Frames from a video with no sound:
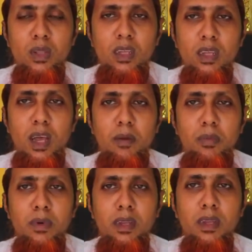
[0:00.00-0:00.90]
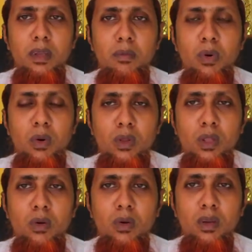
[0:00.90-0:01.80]
যদি আপনি
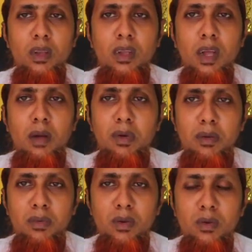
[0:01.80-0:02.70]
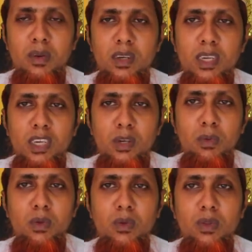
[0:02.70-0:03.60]
ভক্তি করে আমার এই ভিডিওটি শেষ
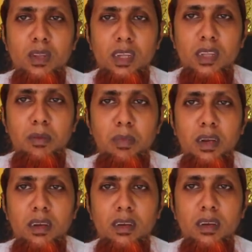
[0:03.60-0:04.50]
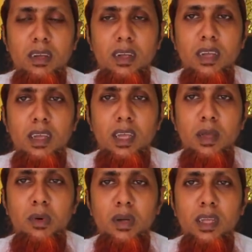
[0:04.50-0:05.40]
পর্যন্ত দেখতে পারেন
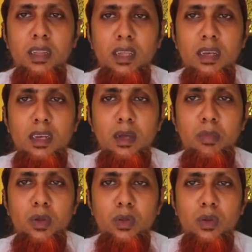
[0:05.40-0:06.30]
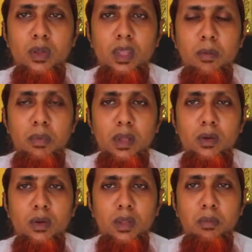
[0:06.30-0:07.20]
এবং এই তিনটা পদ্ধতি
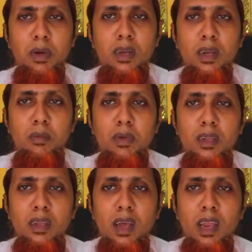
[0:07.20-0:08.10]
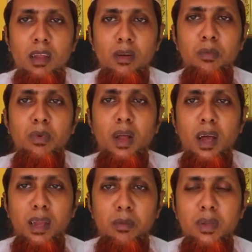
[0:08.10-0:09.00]
অ্যাপ্লাই করতে পারেন আমি আল্লাহ রব্বুল
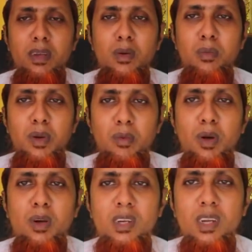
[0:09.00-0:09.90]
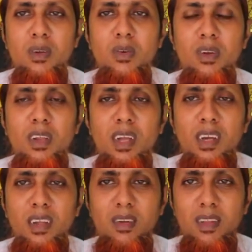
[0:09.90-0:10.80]
আলমিনের উপরে ভরসা করে
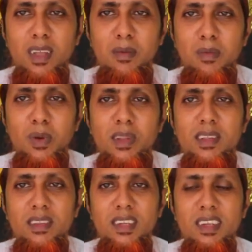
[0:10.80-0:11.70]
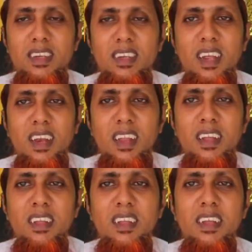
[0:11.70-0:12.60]
একটা কথা বলে দিচ্ছি
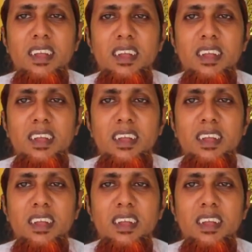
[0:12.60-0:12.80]
ইনশাল্লাহ